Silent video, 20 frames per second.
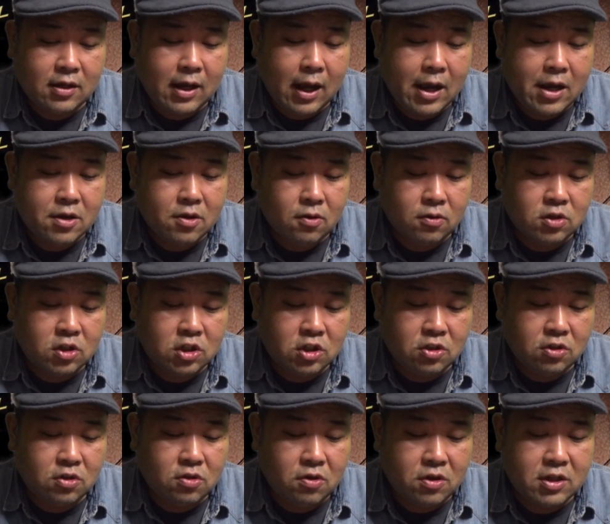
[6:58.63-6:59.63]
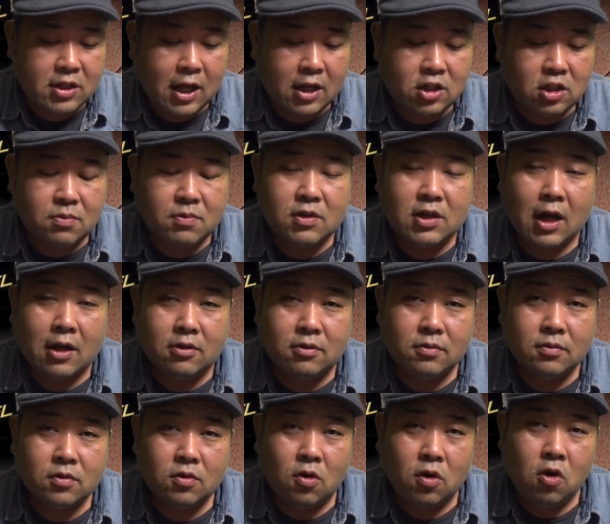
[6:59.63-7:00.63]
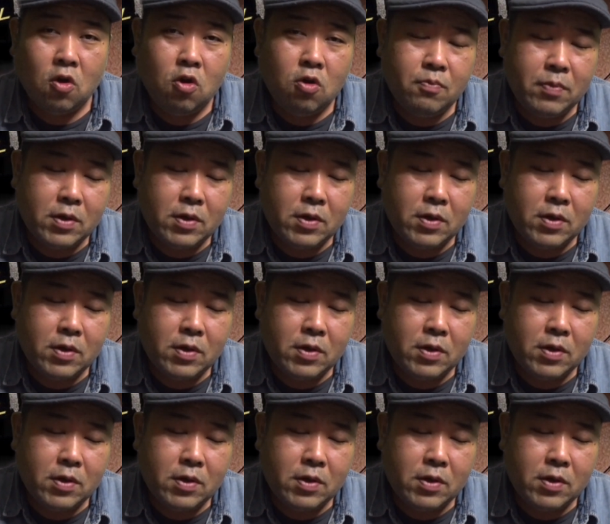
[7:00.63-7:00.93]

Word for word: 界の秩序に立ち向かう。これホー